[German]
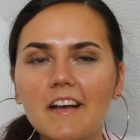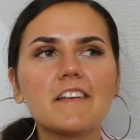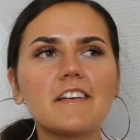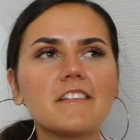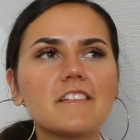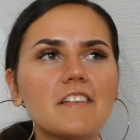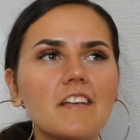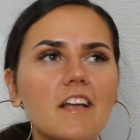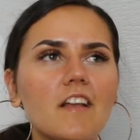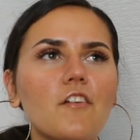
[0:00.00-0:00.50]
Ich
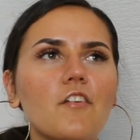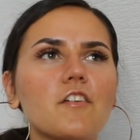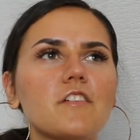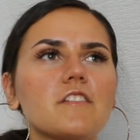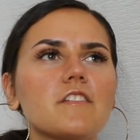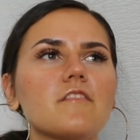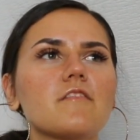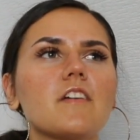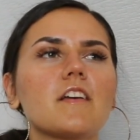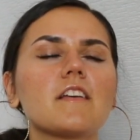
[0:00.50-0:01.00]
erzähle
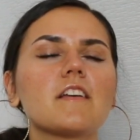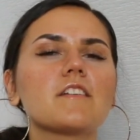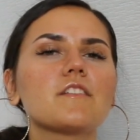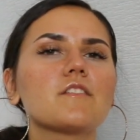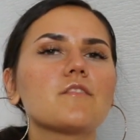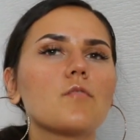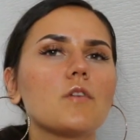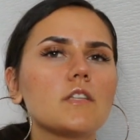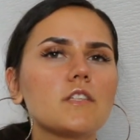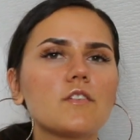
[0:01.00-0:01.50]
euch, in welcher
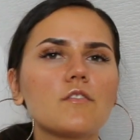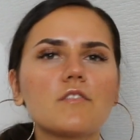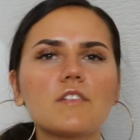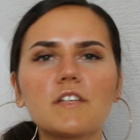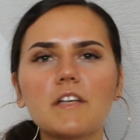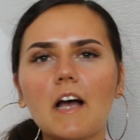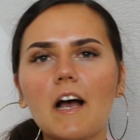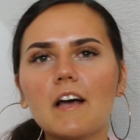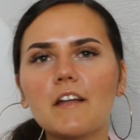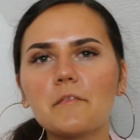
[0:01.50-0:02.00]
Situation
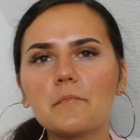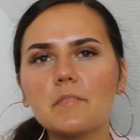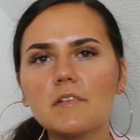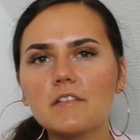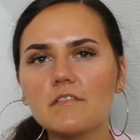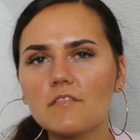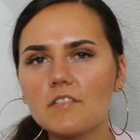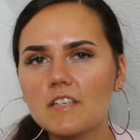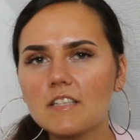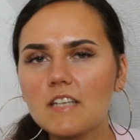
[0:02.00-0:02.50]
ich gerade
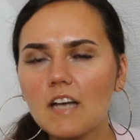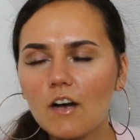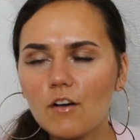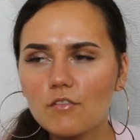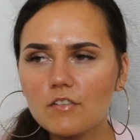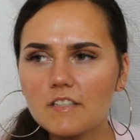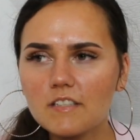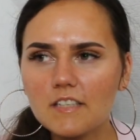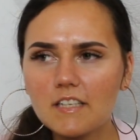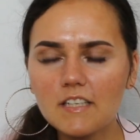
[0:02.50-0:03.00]
bin, wie es
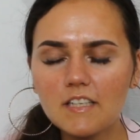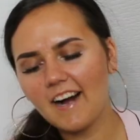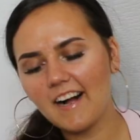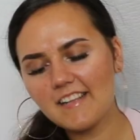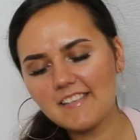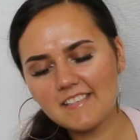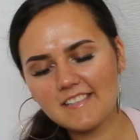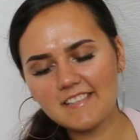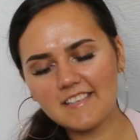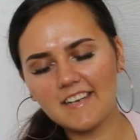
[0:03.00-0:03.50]
aussieht.
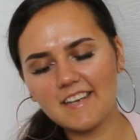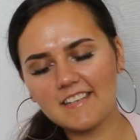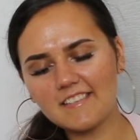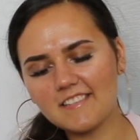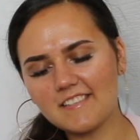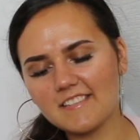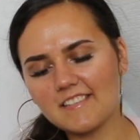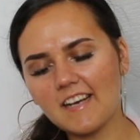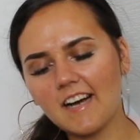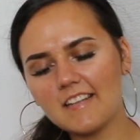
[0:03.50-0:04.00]
Als
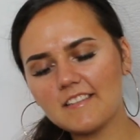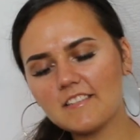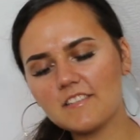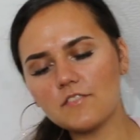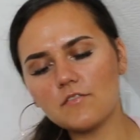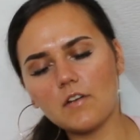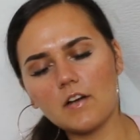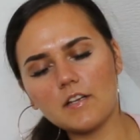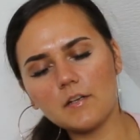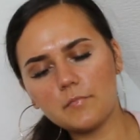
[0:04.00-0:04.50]
erstes,
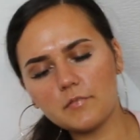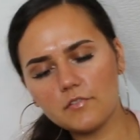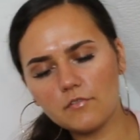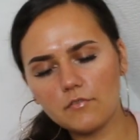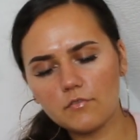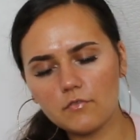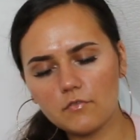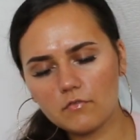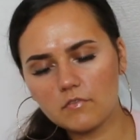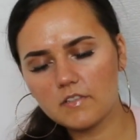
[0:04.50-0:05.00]
hattest du eine
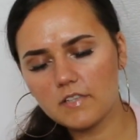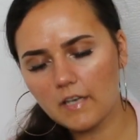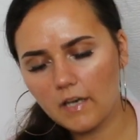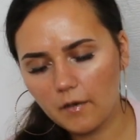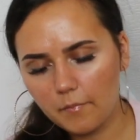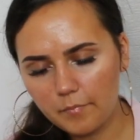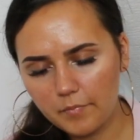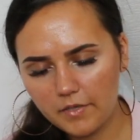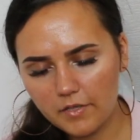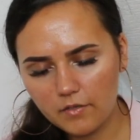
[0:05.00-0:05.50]

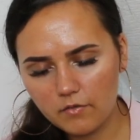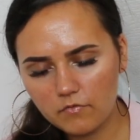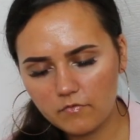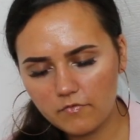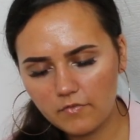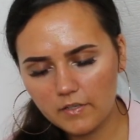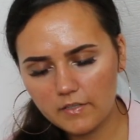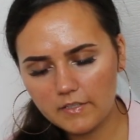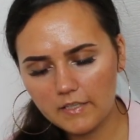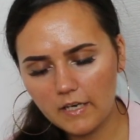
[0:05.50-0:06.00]
Psychotherapie?
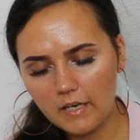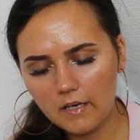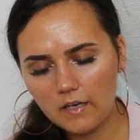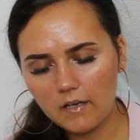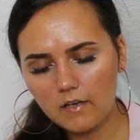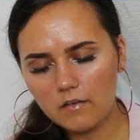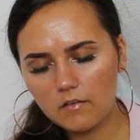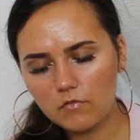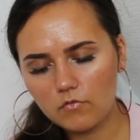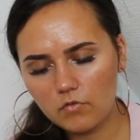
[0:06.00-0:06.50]
Und wenn
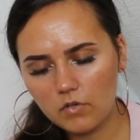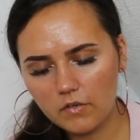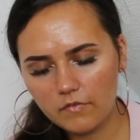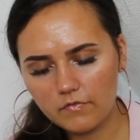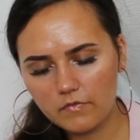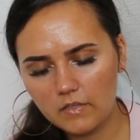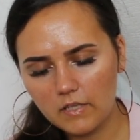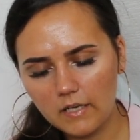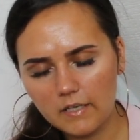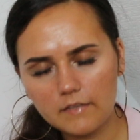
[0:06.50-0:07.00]
ja
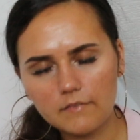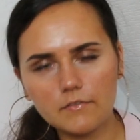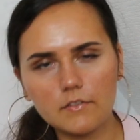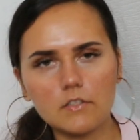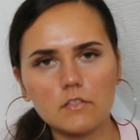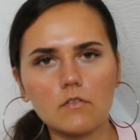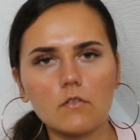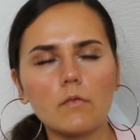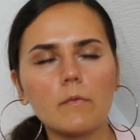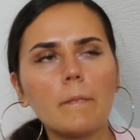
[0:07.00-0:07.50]
oder nein,
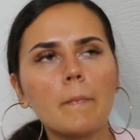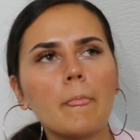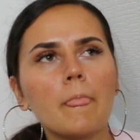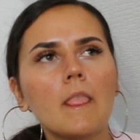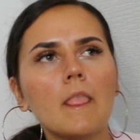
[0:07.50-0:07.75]
wieso?